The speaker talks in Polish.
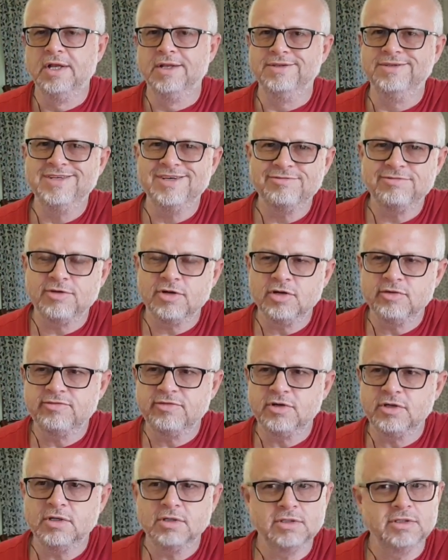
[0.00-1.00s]
nie
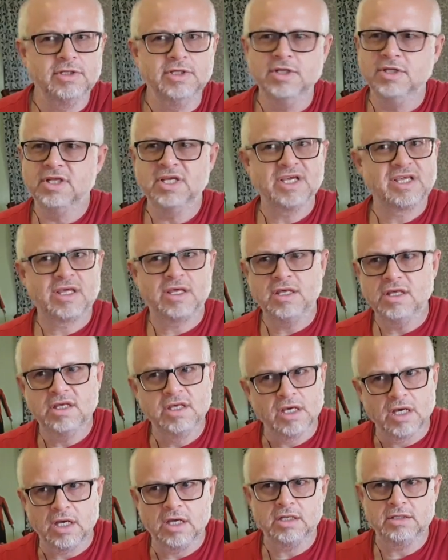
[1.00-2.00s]
Volvo i nie
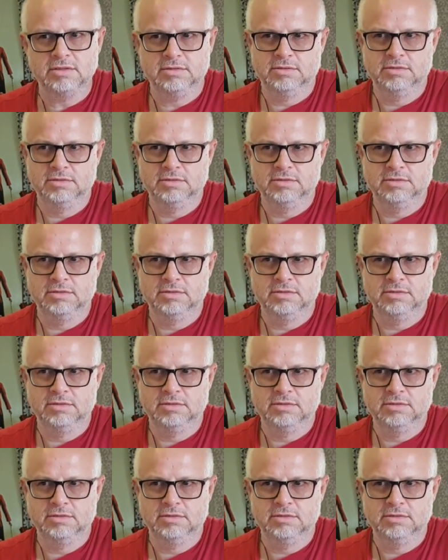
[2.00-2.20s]
Kia